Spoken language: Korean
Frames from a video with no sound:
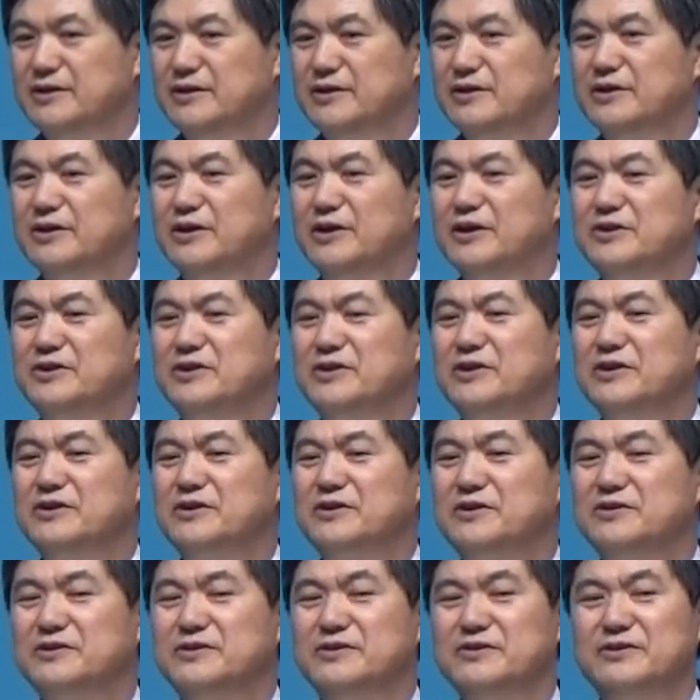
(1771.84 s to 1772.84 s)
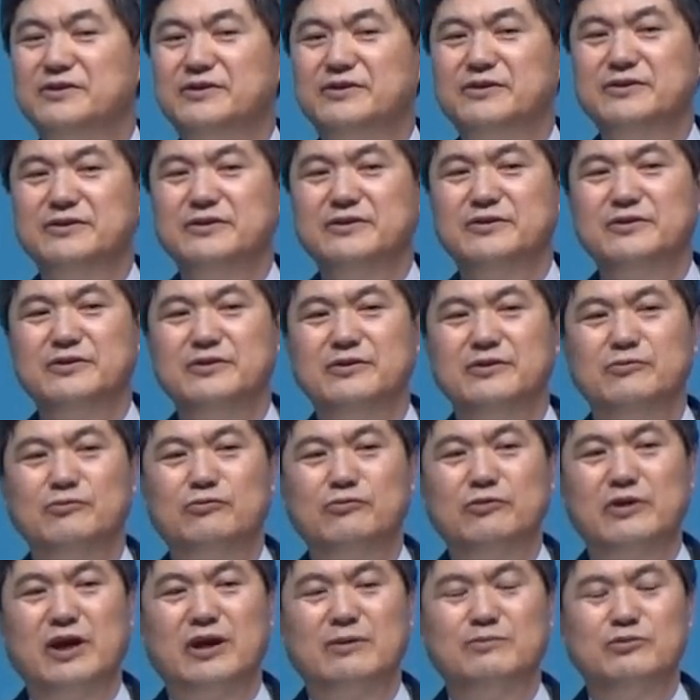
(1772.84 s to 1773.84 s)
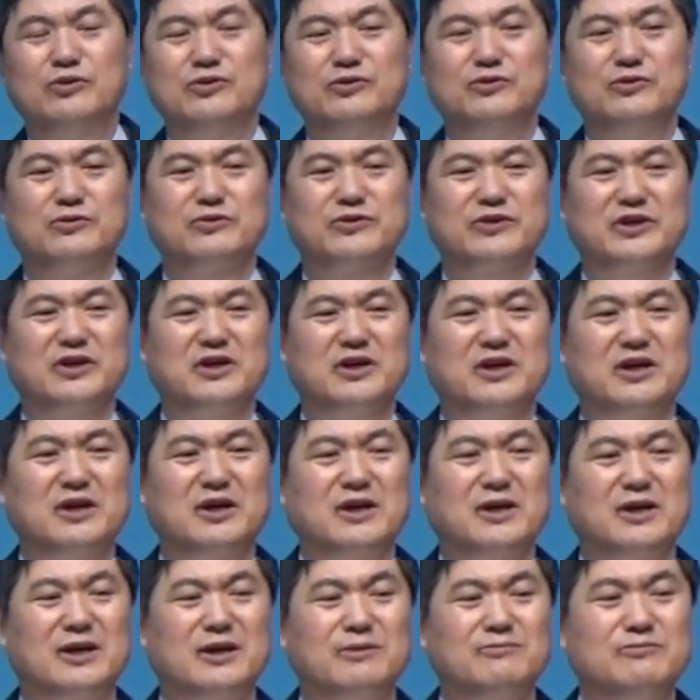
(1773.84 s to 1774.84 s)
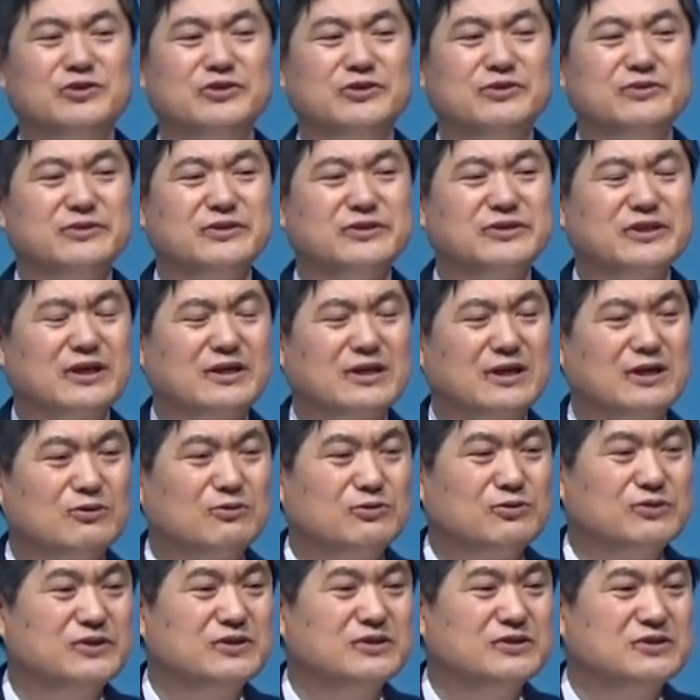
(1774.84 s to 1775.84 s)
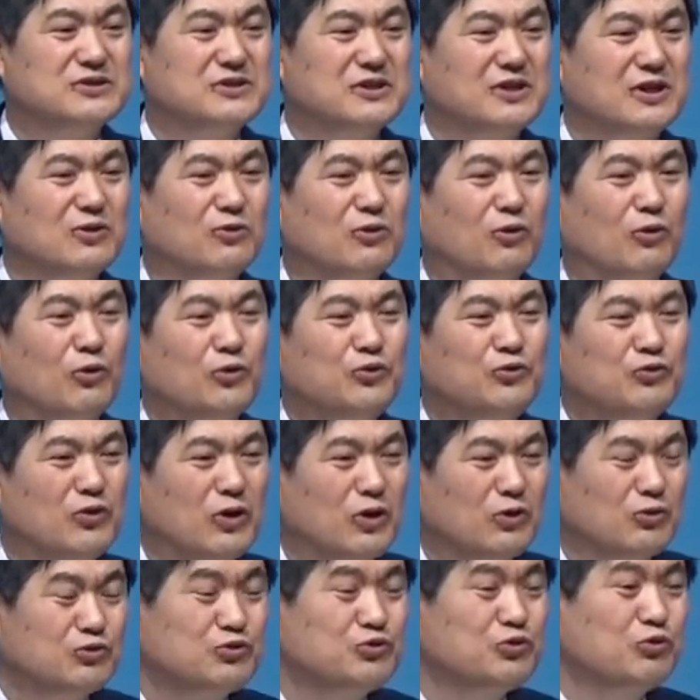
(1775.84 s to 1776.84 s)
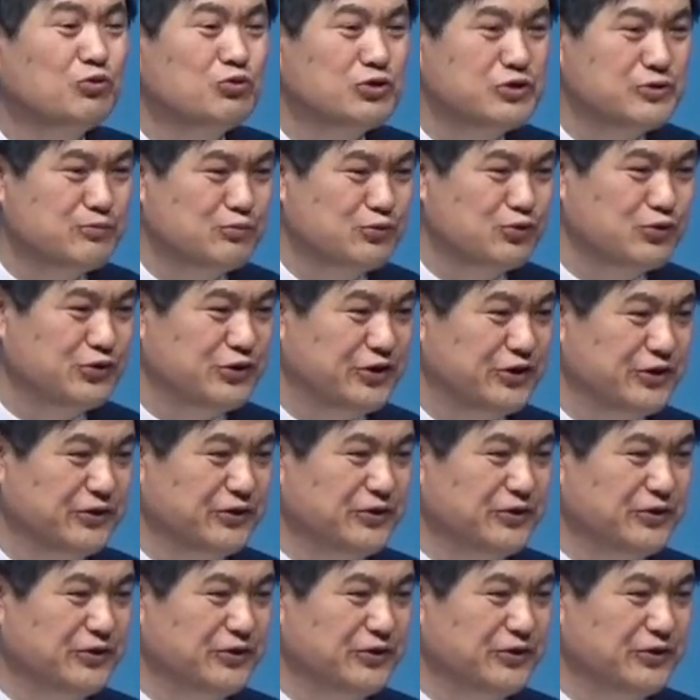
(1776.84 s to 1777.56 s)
어떻든 우리 아버지도 참 착하고 성실하고 온유하고 좋으신 분이에요.